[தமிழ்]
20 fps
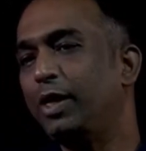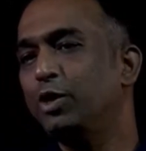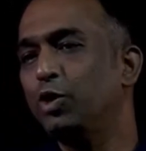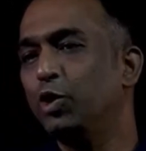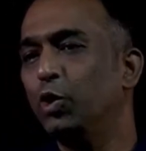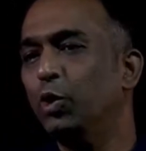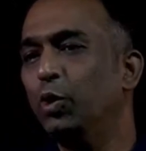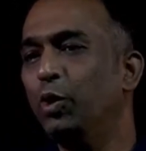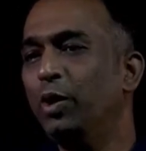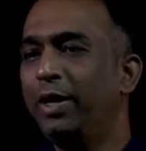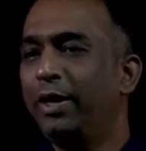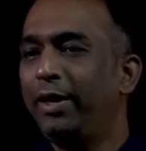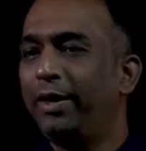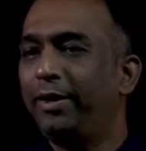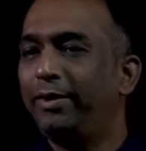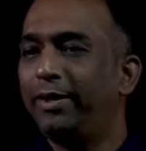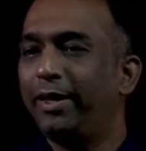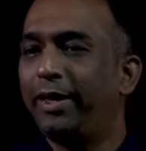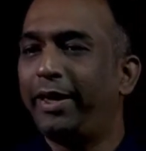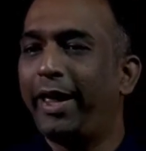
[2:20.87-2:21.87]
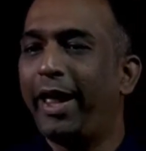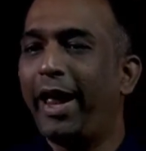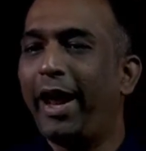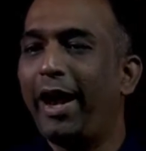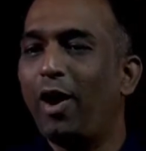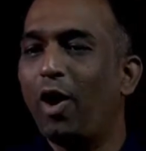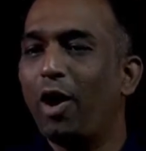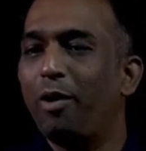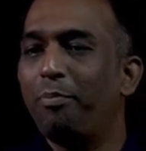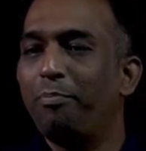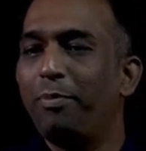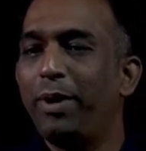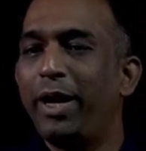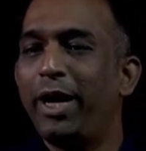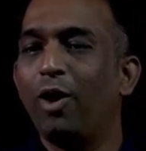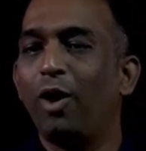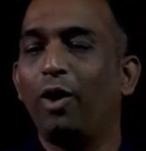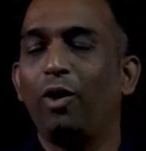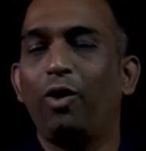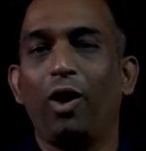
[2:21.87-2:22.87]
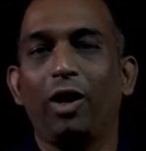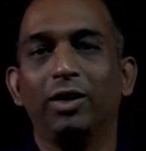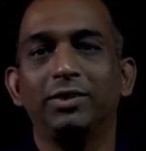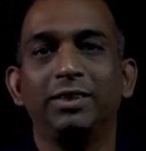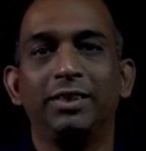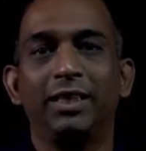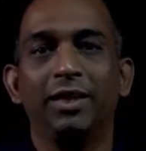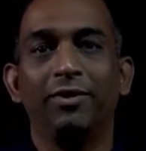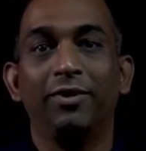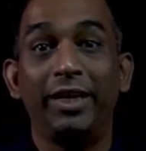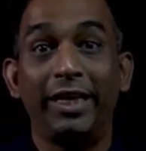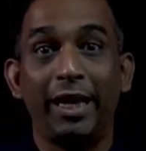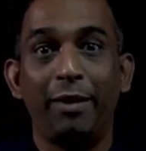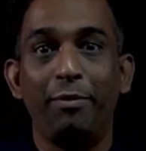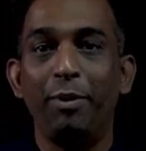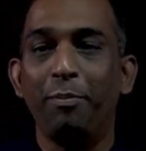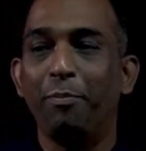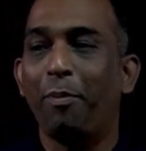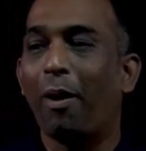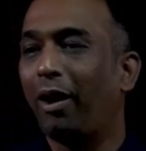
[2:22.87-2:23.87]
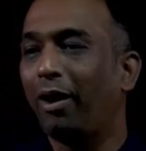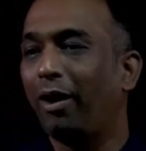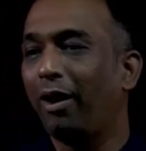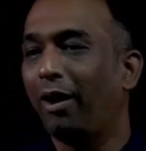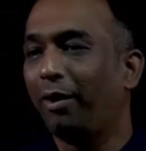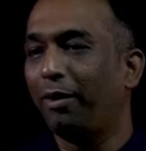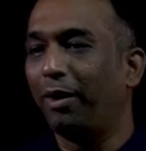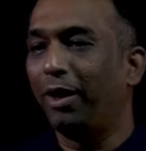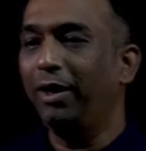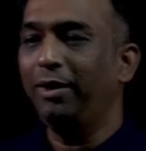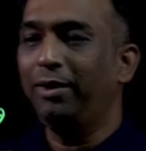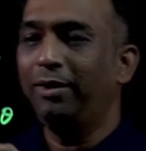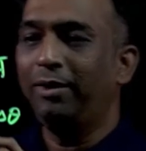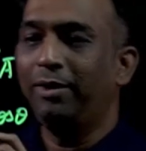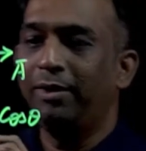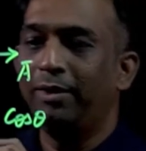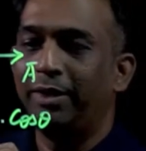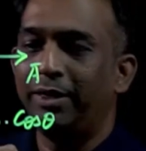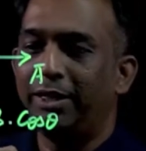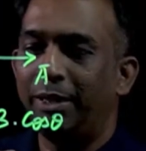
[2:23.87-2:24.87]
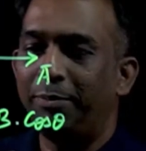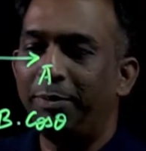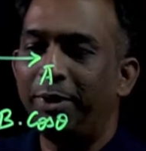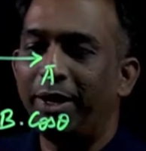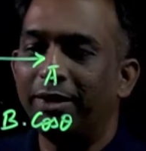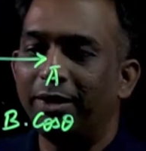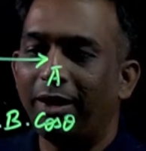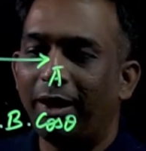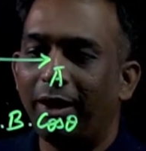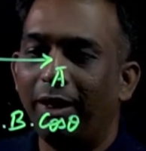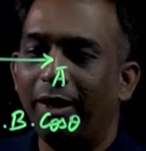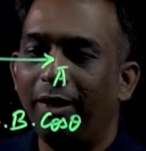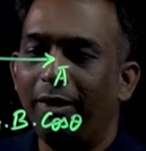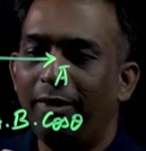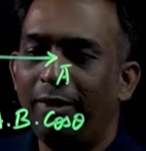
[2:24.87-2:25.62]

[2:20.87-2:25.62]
ஸோ இந்த ஏ டாட் பி டாட் காஸ்திட்டாவை நீங்கள் எப்படி பார்க்கலான்னா இது எப்படி எழுதலாம்னா